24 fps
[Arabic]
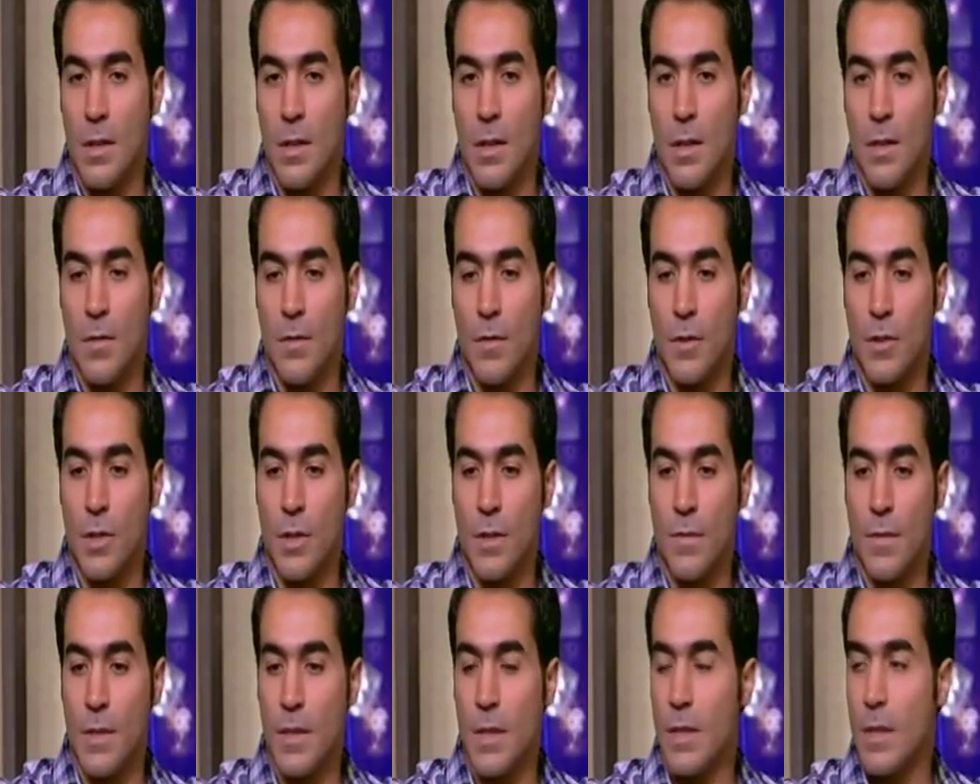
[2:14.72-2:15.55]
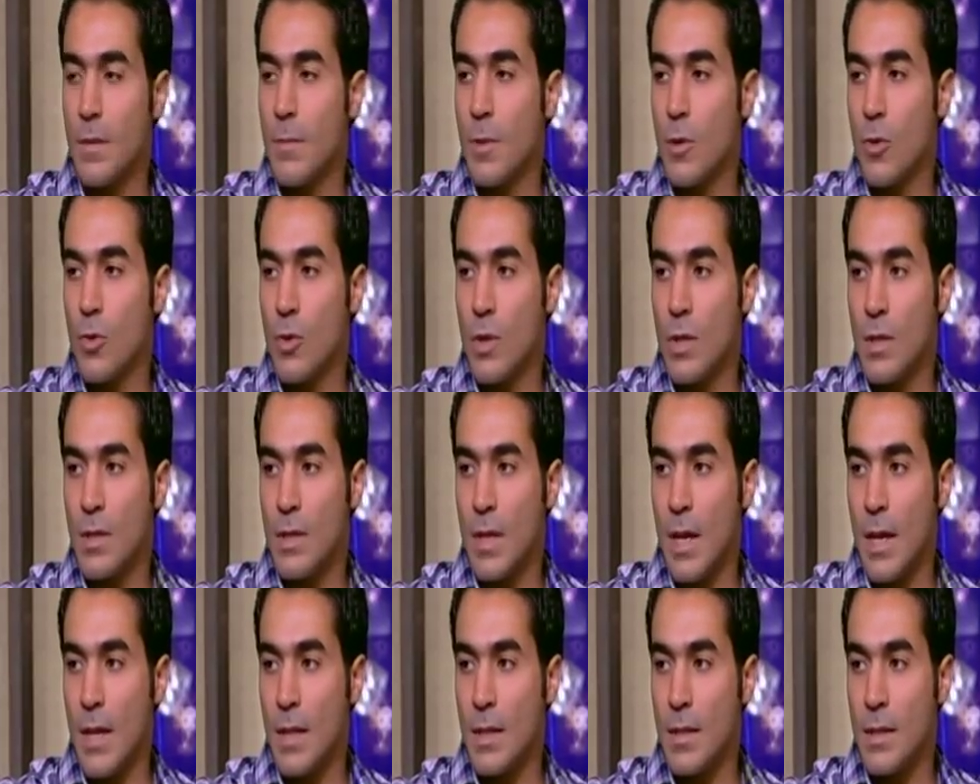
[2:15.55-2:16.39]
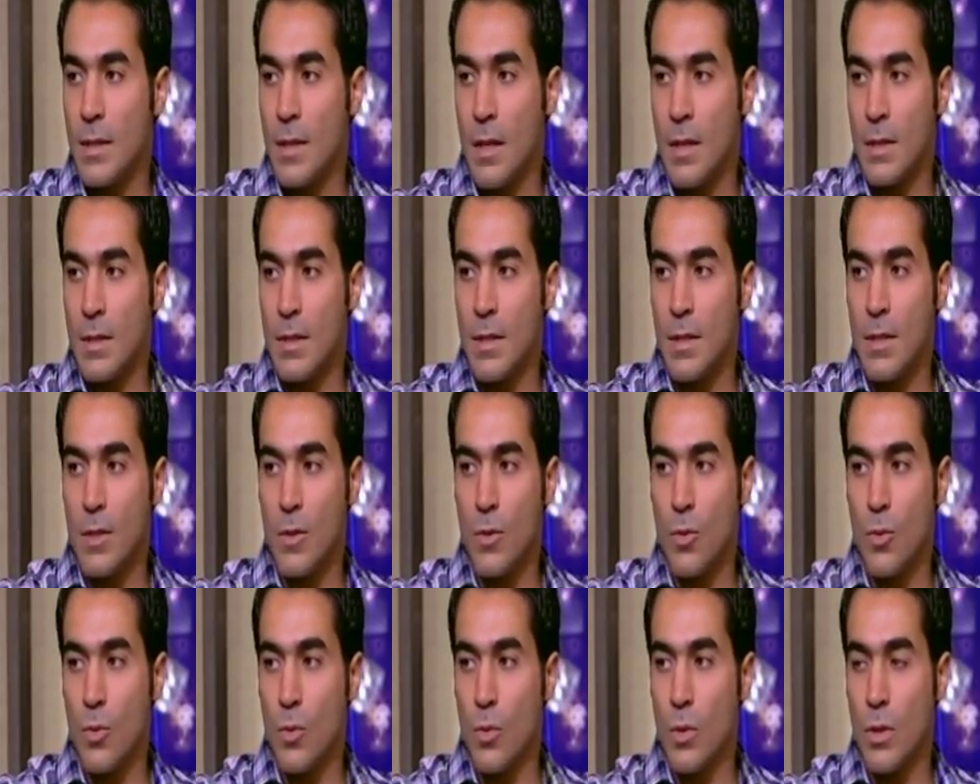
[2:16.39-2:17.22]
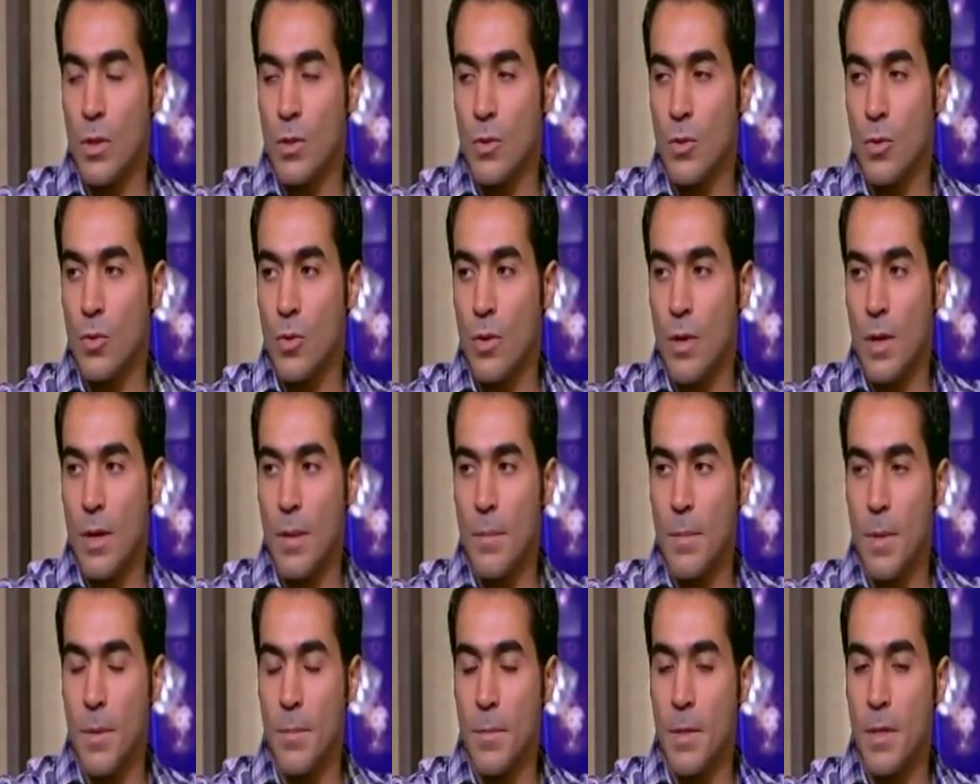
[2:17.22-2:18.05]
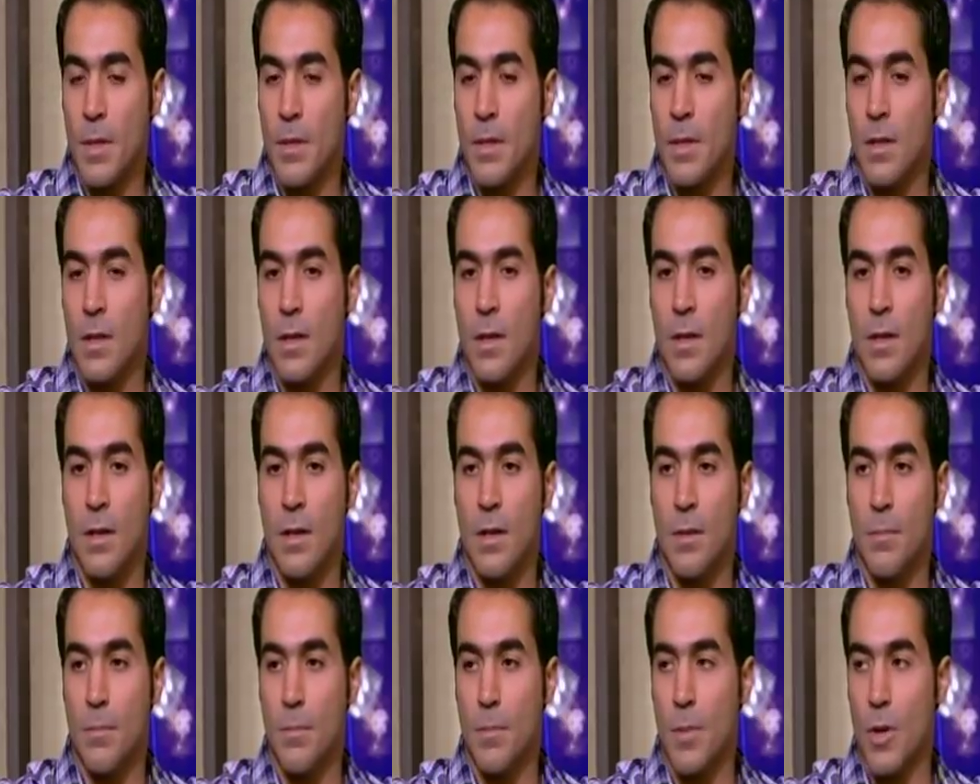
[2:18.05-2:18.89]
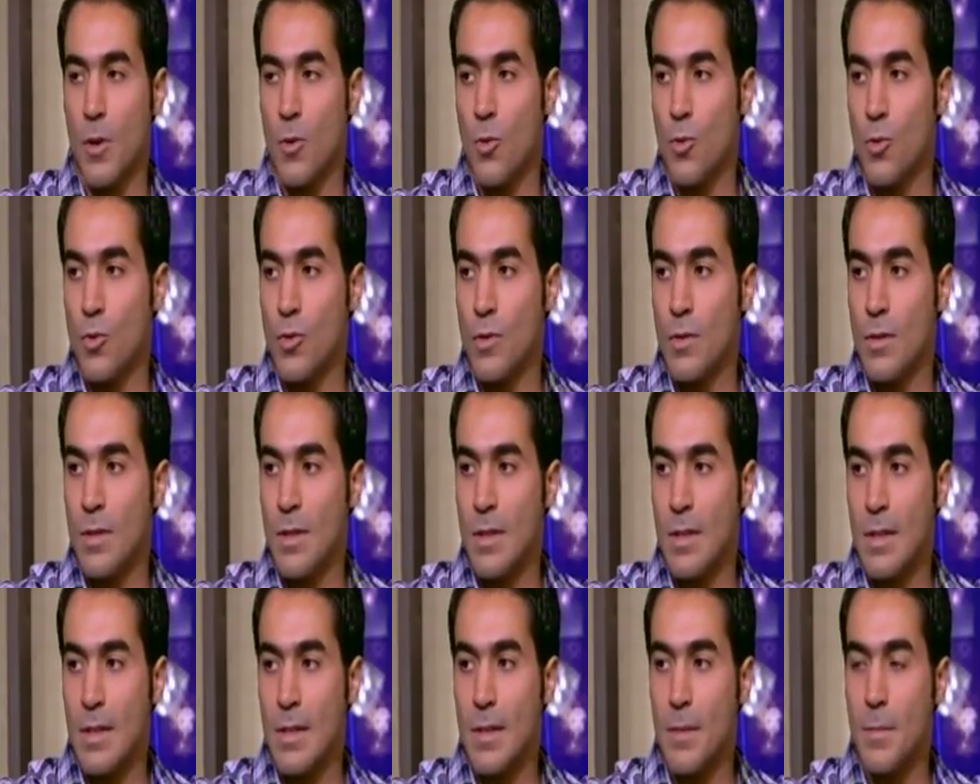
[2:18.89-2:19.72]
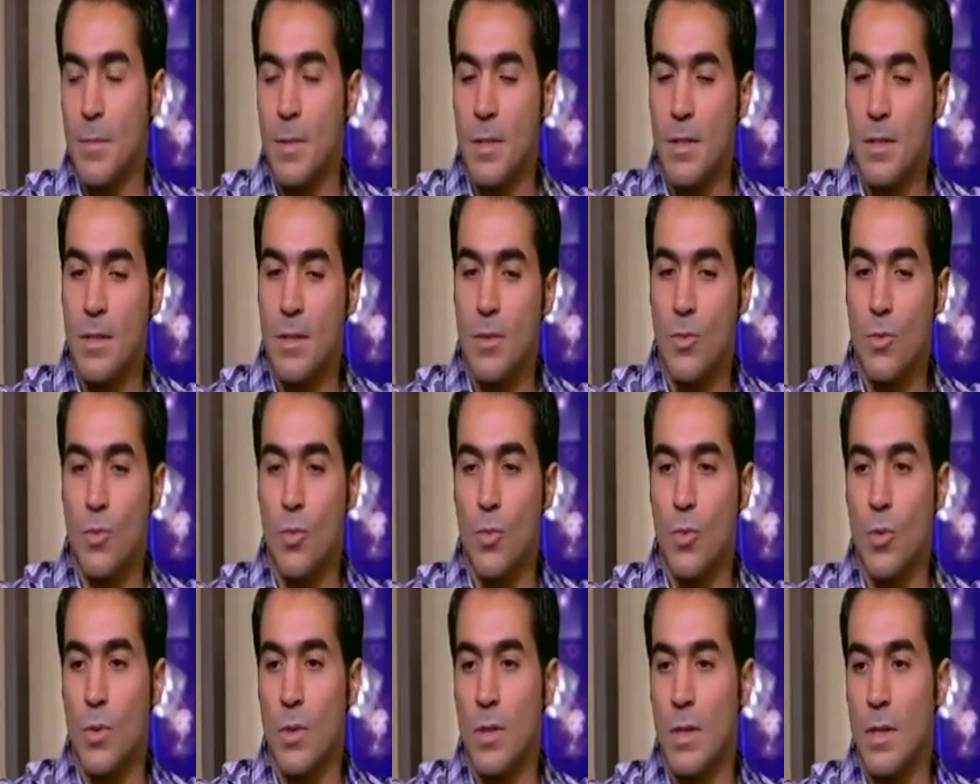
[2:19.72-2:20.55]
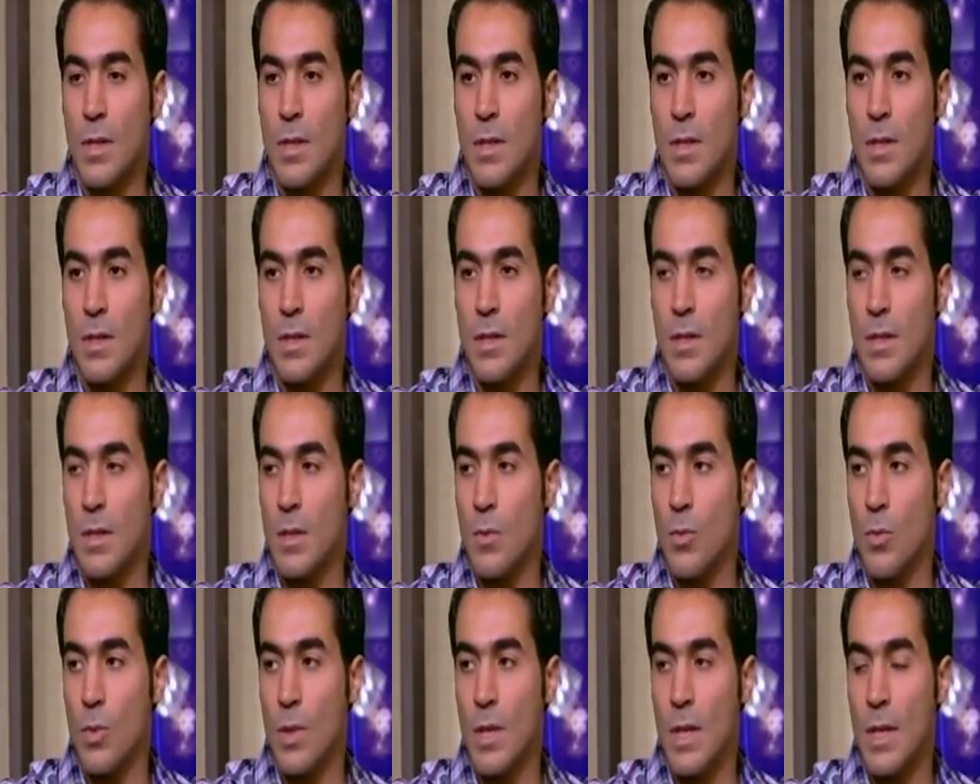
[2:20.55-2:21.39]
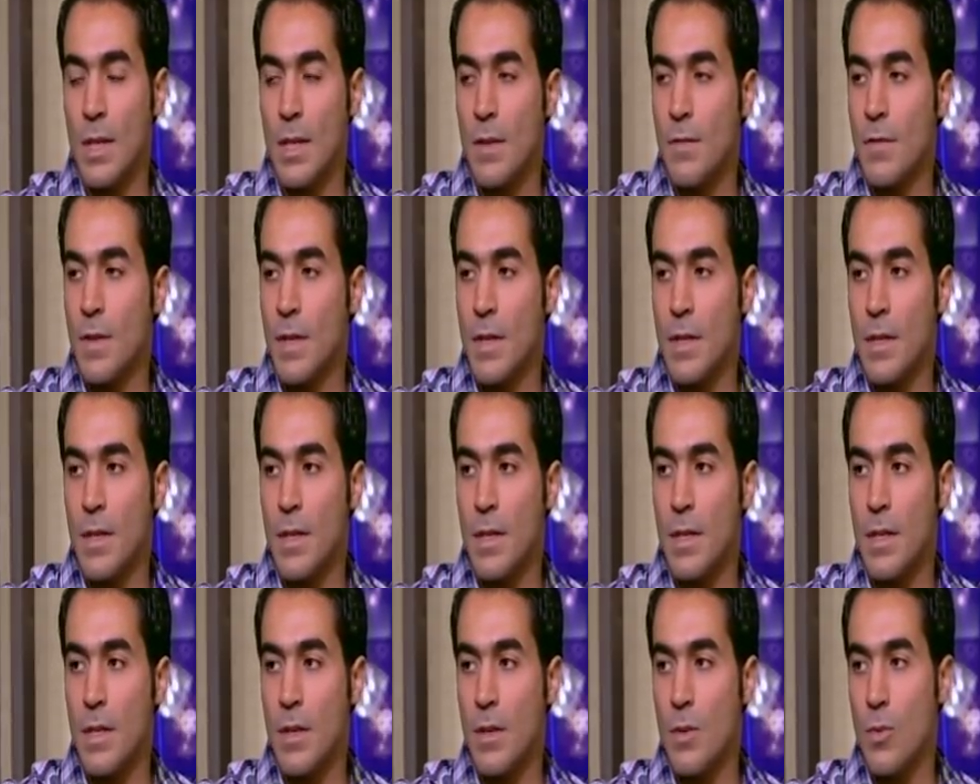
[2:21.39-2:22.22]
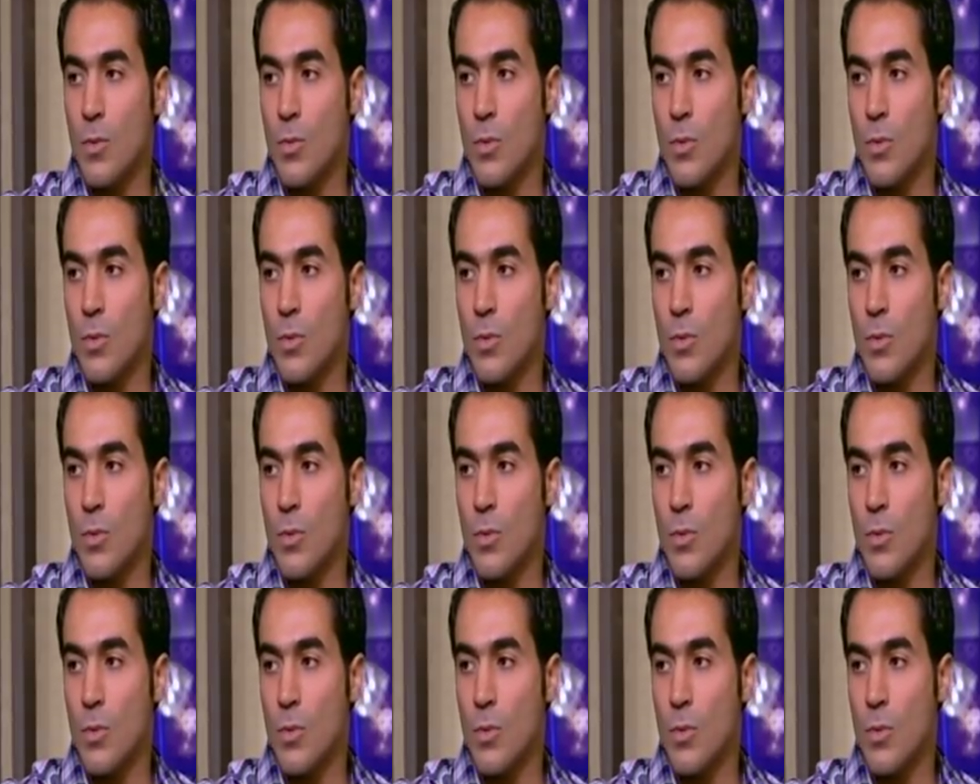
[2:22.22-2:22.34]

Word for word: الفتره اللي فاتت دي مجهود الاتحاد عندنا والدكتور ايهاب امين آه، مجهود كبير آه، واللجنه الفنيه